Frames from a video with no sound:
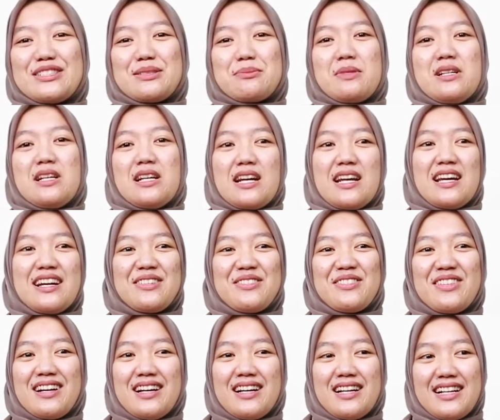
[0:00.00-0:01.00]
Sebenarnya
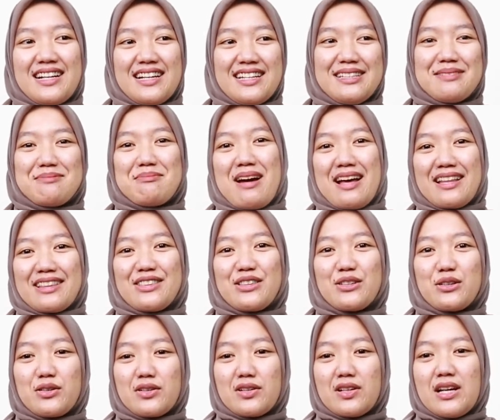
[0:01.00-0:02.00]
gue lagi
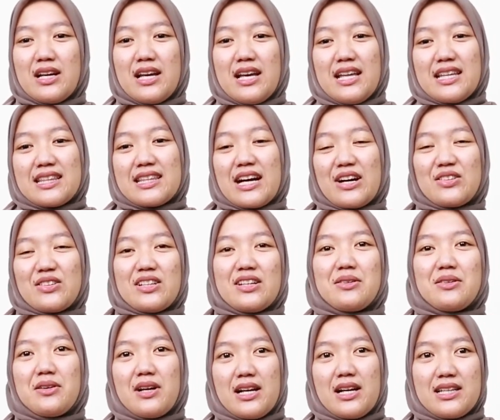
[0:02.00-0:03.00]
batuk.
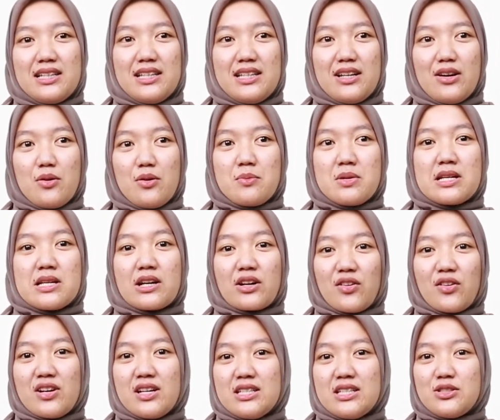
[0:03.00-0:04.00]
Takutnya gue lagi
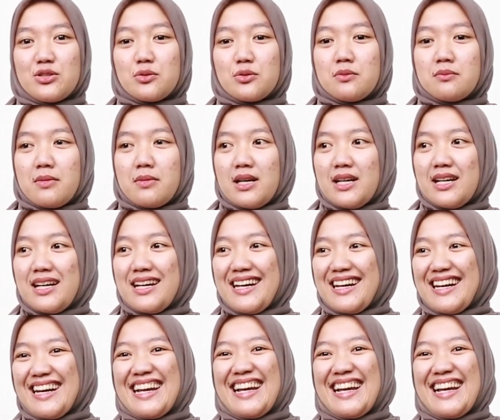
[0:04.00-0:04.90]
omikron nih, cuman